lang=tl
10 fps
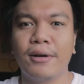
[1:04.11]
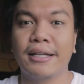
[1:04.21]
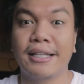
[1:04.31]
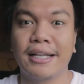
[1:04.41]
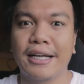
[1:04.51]

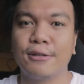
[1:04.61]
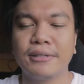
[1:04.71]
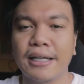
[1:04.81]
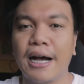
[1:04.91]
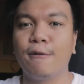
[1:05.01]
connected ka dun
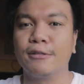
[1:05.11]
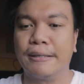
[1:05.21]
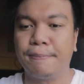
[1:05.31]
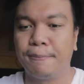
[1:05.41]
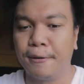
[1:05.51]
sa
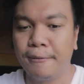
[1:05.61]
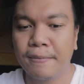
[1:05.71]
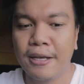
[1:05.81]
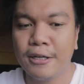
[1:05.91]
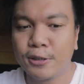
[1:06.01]
kausap mo.
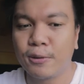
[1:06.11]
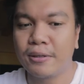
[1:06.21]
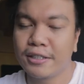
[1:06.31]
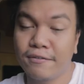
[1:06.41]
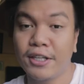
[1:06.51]
So
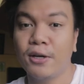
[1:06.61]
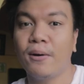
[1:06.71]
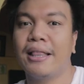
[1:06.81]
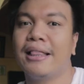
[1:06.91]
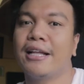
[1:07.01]
in this video,
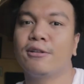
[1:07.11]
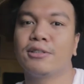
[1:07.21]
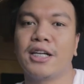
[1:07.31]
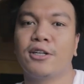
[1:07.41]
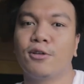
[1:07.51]
I'd like to
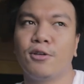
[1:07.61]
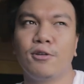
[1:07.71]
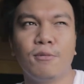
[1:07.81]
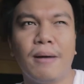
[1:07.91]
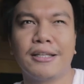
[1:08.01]
share to
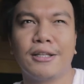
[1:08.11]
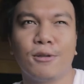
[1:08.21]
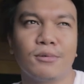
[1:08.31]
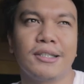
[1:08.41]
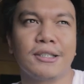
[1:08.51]
you yung mga
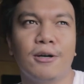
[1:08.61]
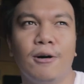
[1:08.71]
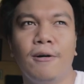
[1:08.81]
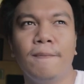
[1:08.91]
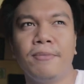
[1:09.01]
na-notice
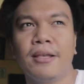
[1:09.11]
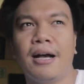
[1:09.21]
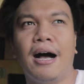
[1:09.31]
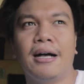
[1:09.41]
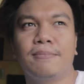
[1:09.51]
ko
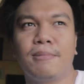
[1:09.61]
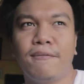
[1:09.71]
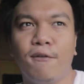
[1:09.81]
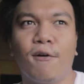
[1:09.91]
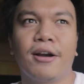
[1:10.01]
uh,
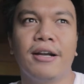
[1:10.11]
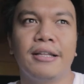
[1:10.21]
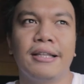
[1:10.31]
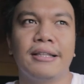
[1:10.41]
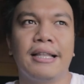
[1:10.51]
before
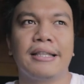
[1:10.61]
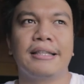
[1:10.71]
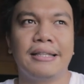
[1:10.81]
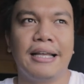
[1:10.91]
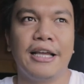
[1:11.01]
that
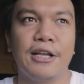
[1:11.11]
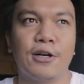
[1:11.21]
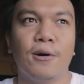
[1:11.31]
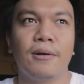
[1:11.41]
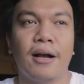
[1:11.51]
tingin
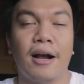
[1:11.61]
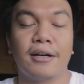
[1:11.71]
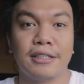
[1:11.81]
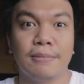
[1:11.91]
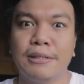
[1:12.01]
ko
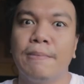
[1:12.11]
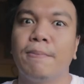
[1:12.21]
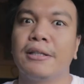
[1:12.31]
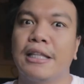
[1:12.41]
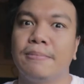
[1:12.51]
are some
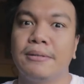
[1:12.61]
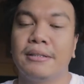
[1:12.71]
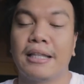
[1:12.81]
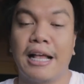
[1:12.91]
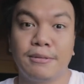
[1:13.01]
simple tips
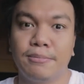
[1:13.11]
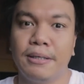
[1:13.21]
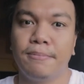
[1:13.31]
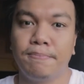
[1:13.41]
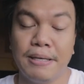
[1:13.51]
that helps
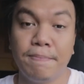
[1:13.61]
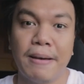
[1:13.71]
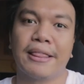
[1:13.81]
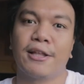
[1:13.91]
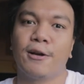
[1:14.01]
me be
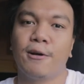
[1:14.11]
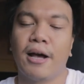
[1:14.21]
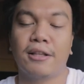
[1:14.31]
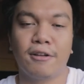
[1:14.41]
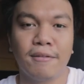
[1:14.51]
better
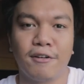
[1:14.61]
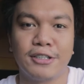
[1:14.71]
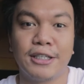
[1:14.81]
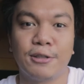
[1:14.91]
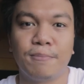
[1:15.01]
at
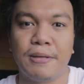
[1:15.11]
conversing to